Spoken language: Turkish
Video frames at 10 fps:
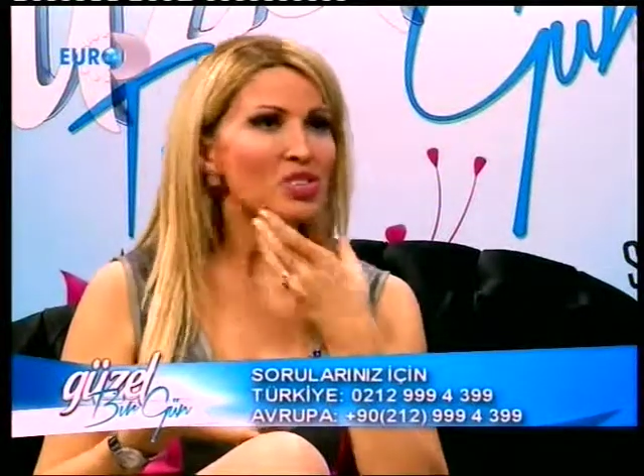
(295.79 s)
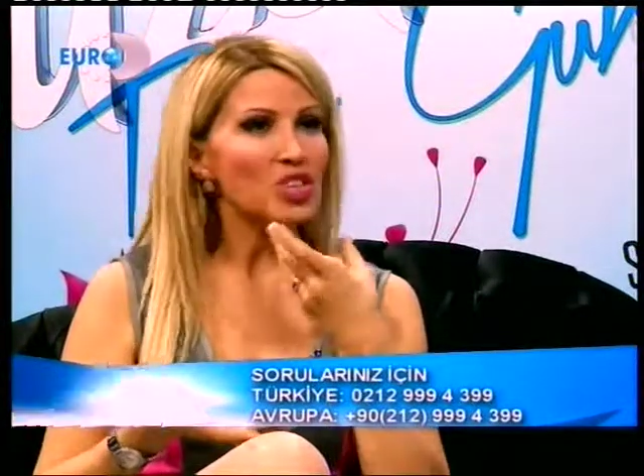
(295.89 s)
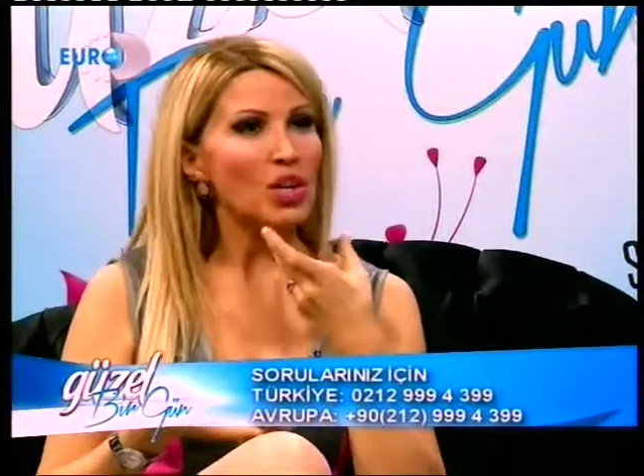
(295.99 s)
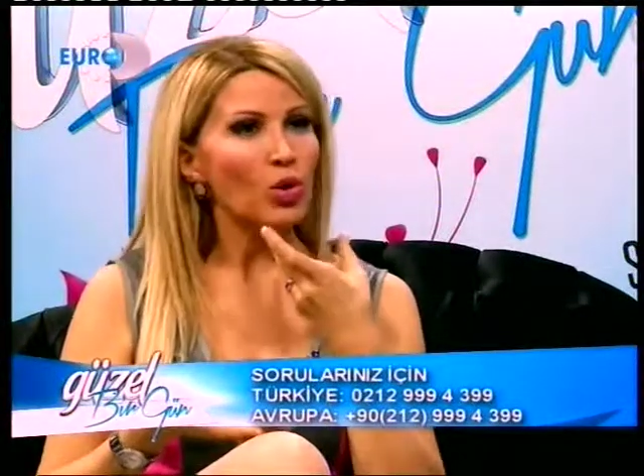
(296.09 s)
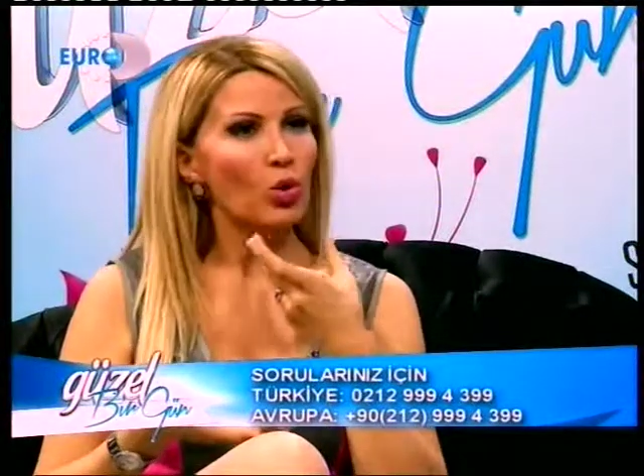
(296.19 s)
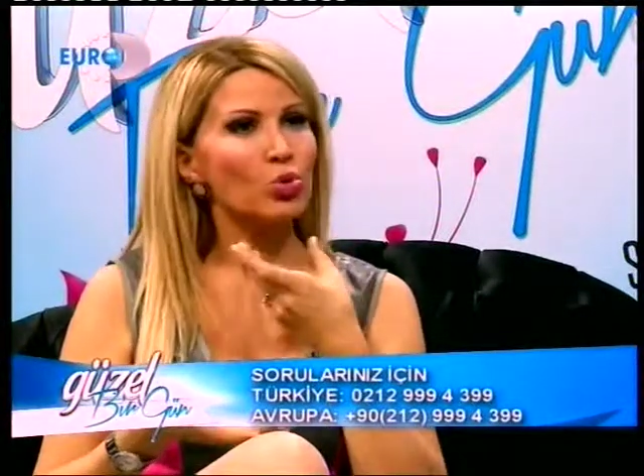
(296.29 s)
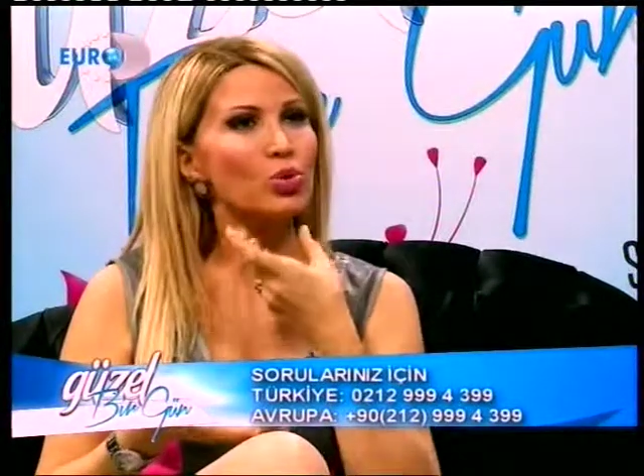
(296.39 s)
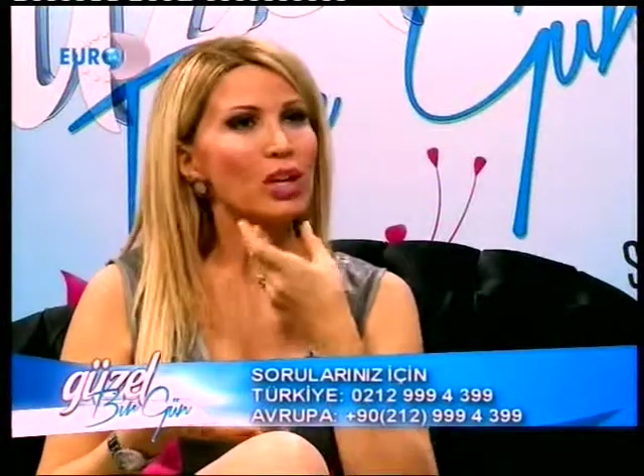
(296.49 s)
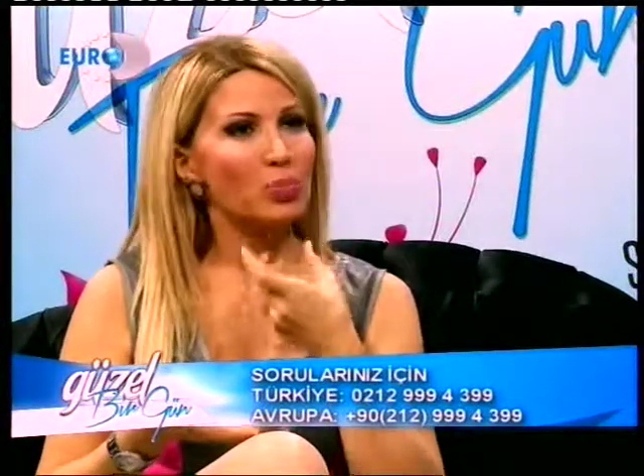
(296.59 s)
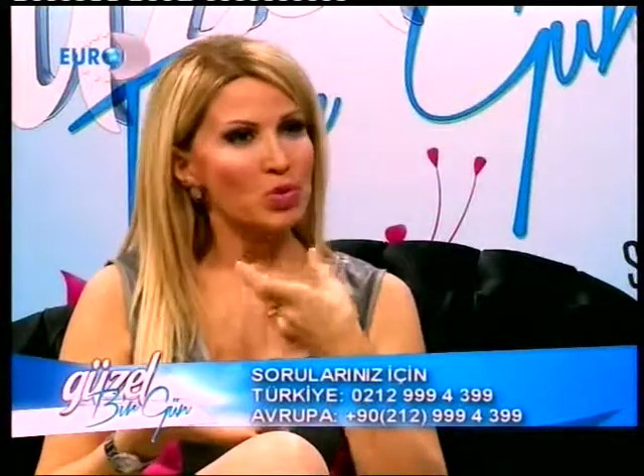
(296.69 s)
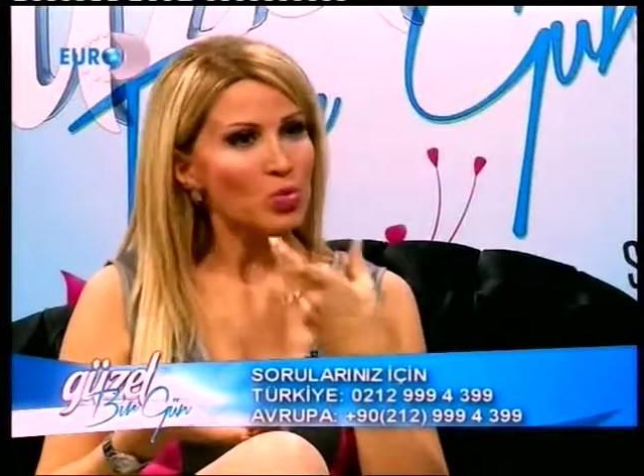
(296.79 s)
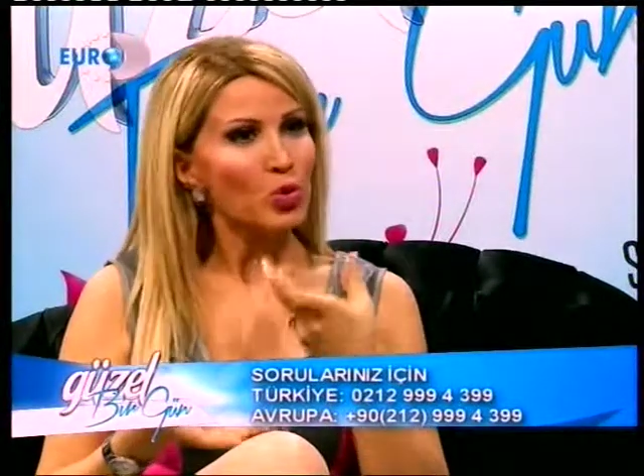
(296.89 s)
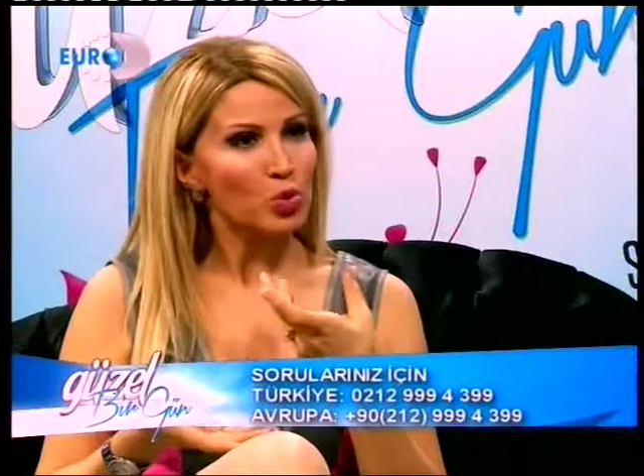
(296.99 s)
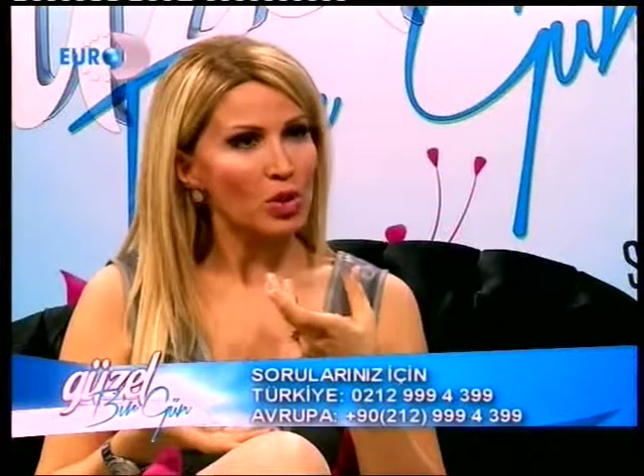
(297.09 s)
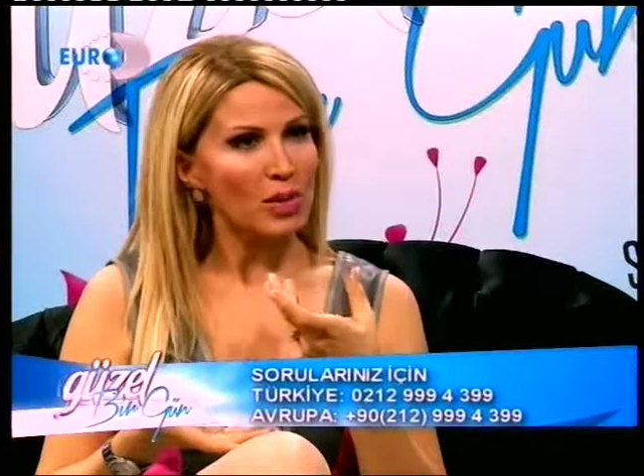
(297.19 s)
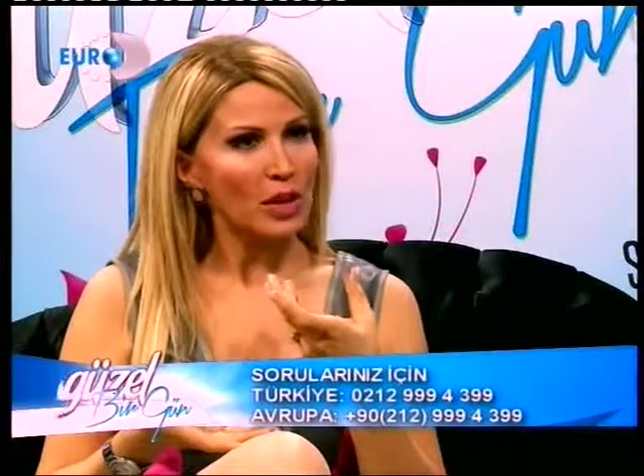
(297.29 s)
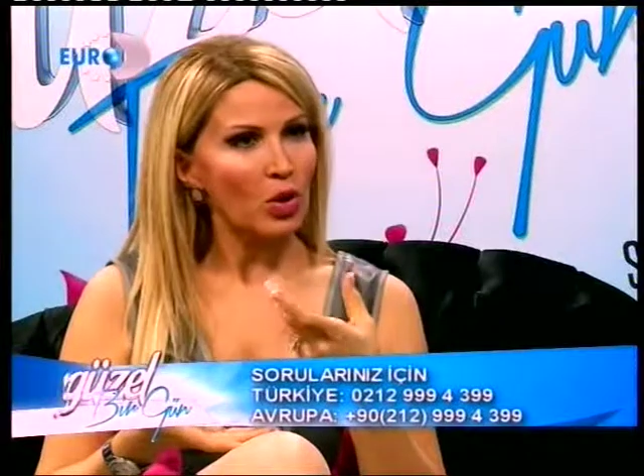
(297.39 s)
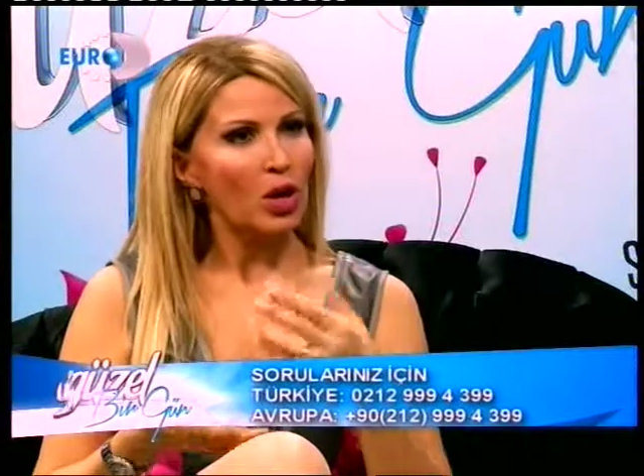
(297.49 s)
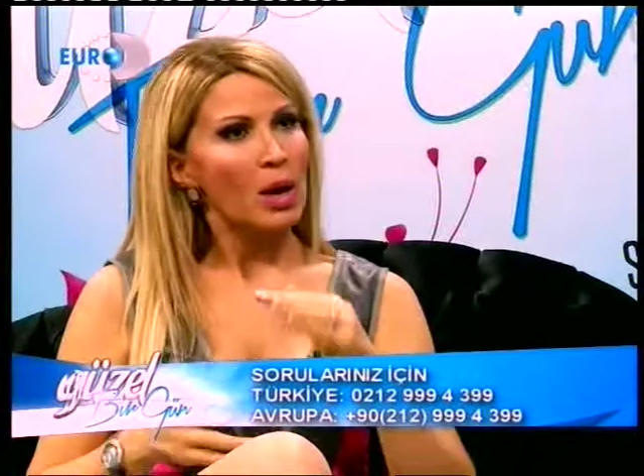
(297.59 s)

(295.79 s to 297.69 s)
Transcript: çene kontürüne yapışıp oturabiliyor.